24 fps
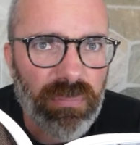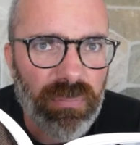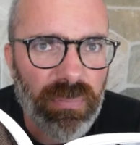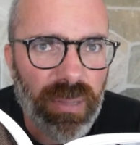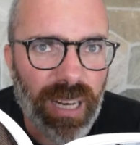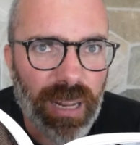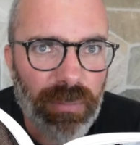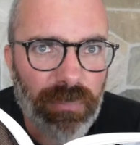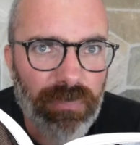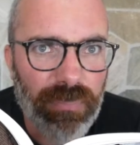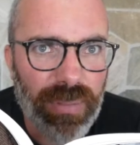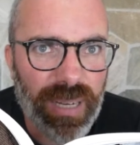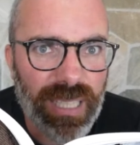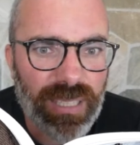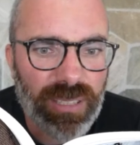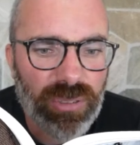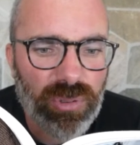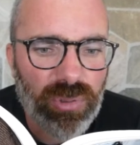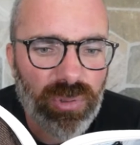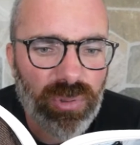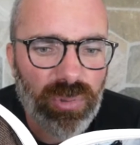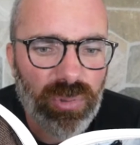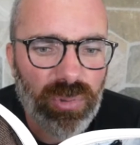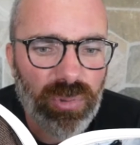Mais la
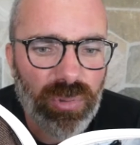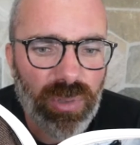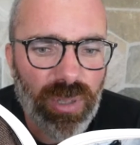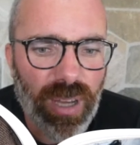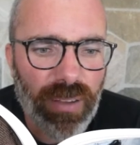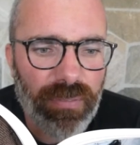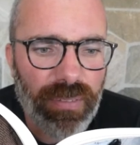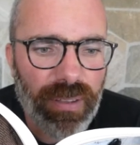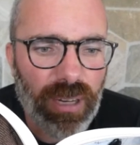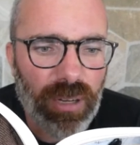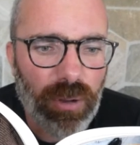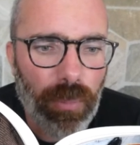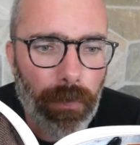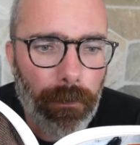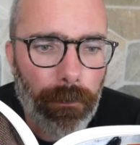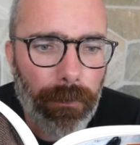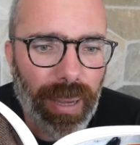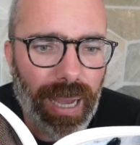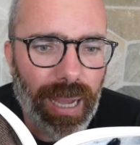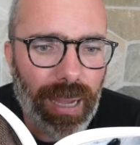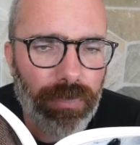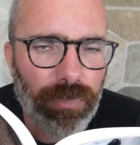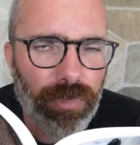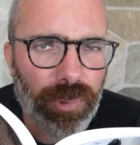blessure avec le
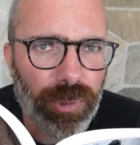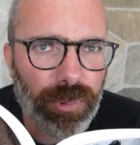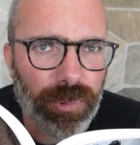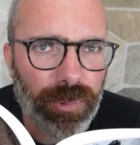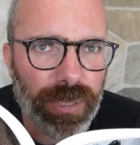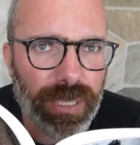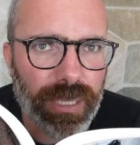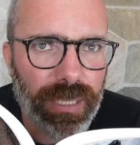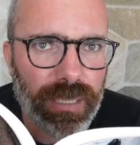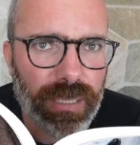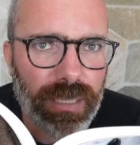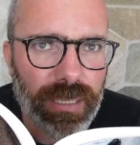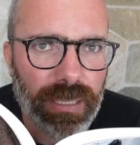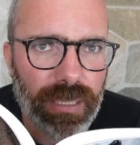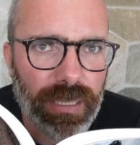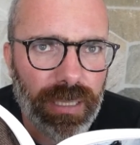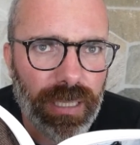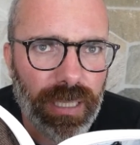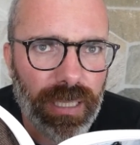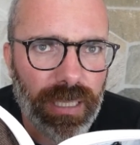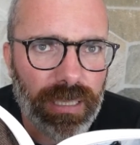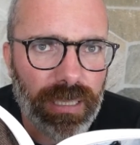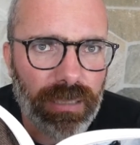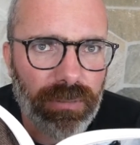parapluie
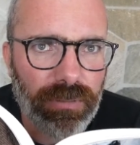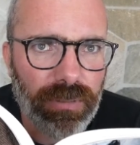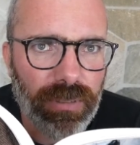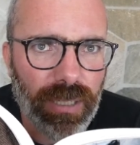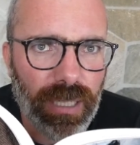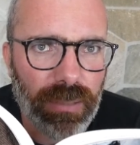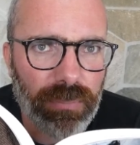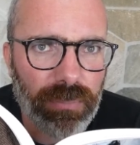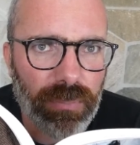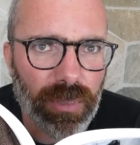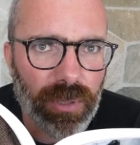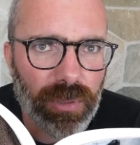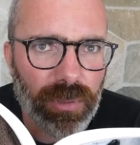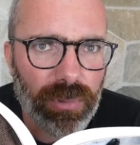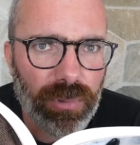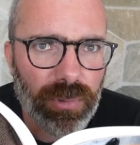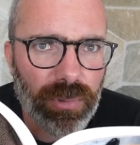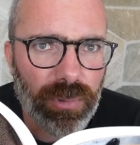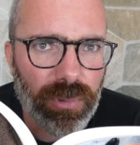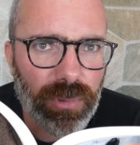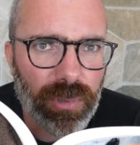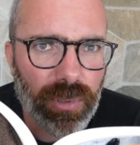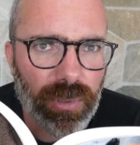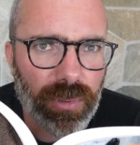était vraiment
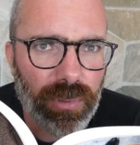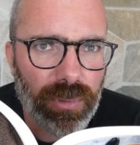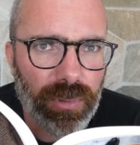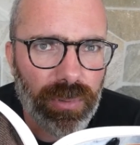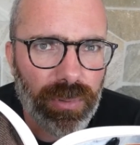douloureuse.